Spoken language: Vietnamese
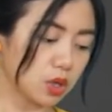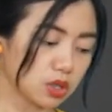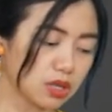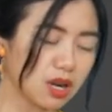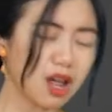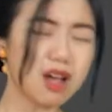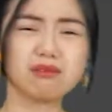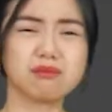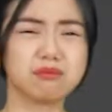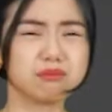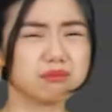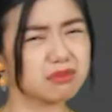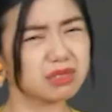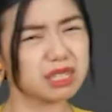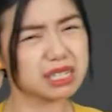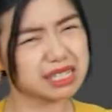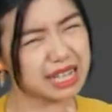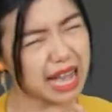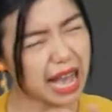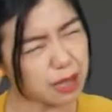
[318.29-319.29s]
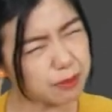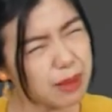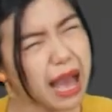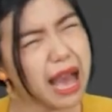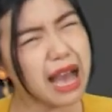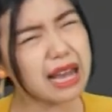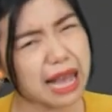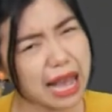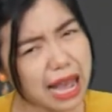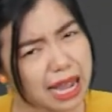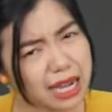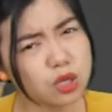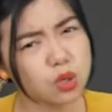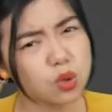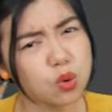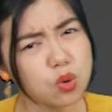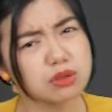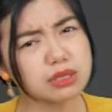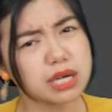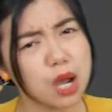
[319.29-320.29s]
nó cả ba cái
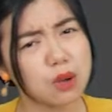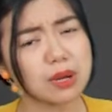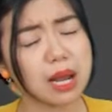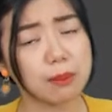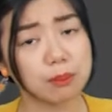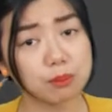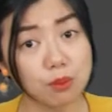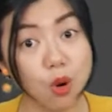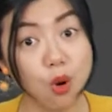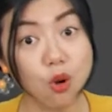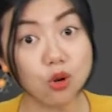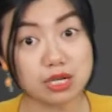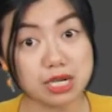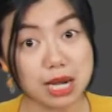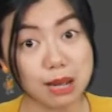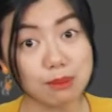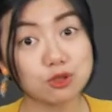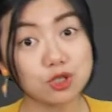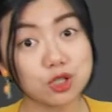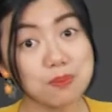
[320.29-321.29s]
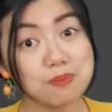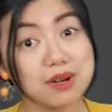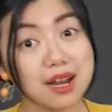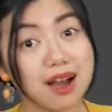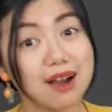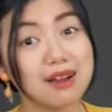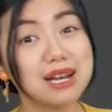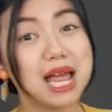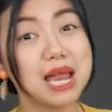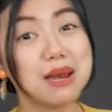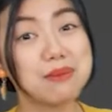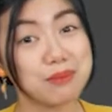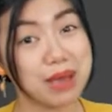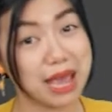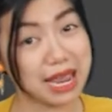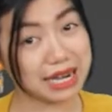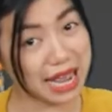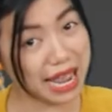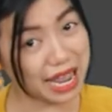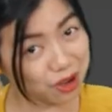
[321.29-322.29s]
luôn đều là bột nấm súp lơ lên
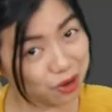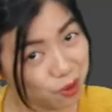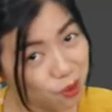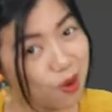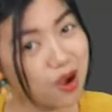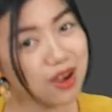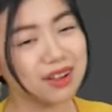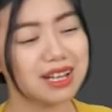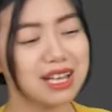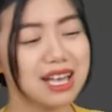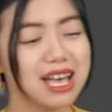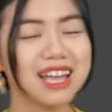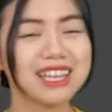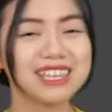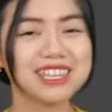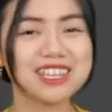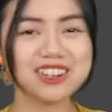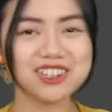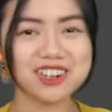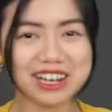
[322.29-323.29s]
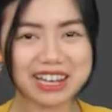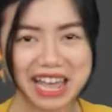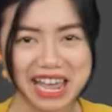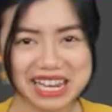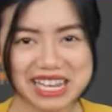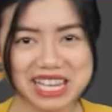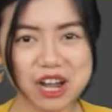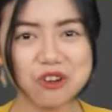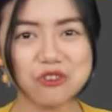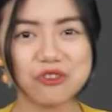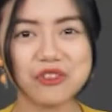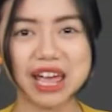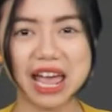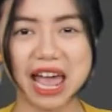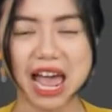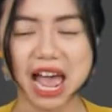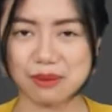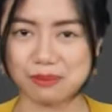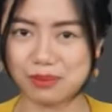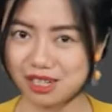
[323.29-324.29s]
men Hàn Quốc nhưng nó khác nhau về
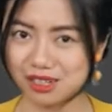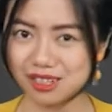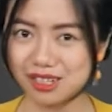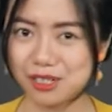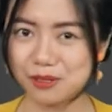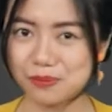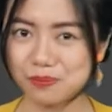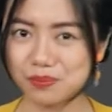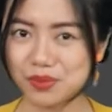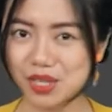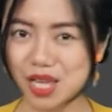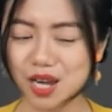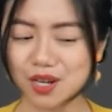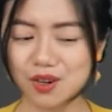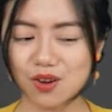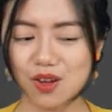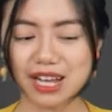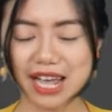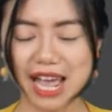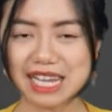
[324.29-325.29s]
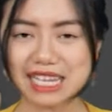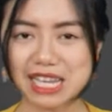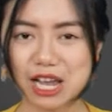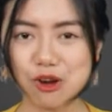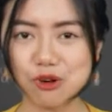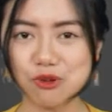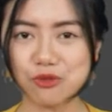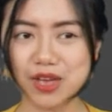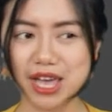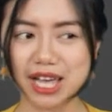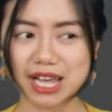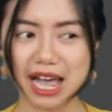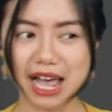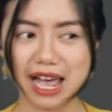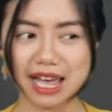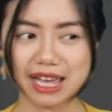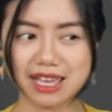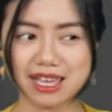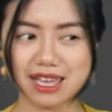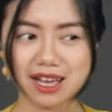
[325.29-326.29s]
hàm lượng nó khác nhau về
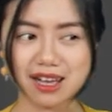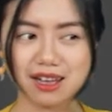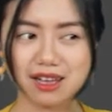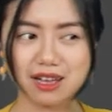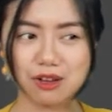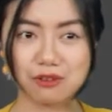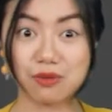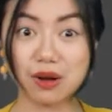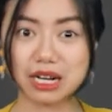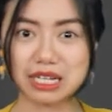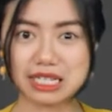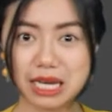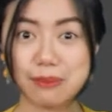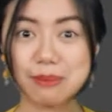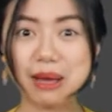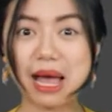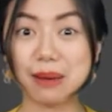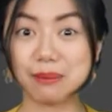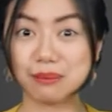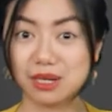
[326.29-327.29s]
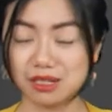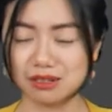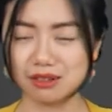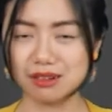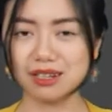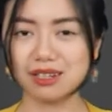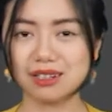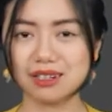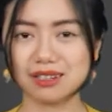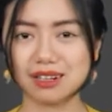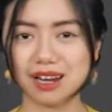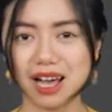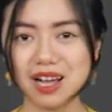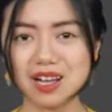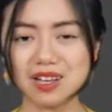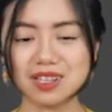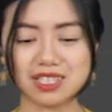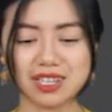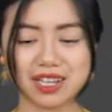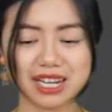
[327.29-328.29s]
cái ờ, phần trăm hàm lượng đó
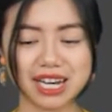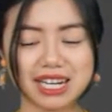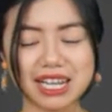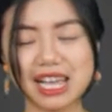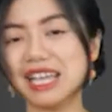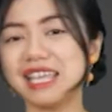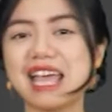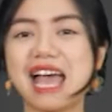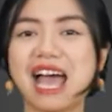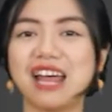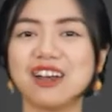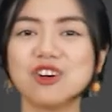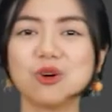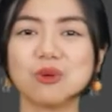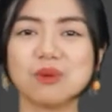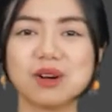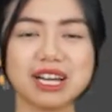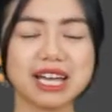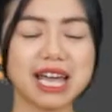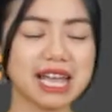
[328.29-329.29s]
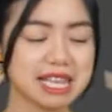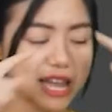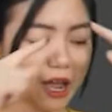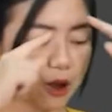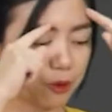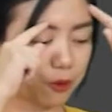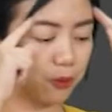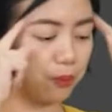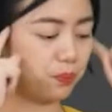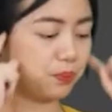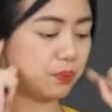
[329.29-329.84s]
cho nên cái giá nó cũng hơi khác nhau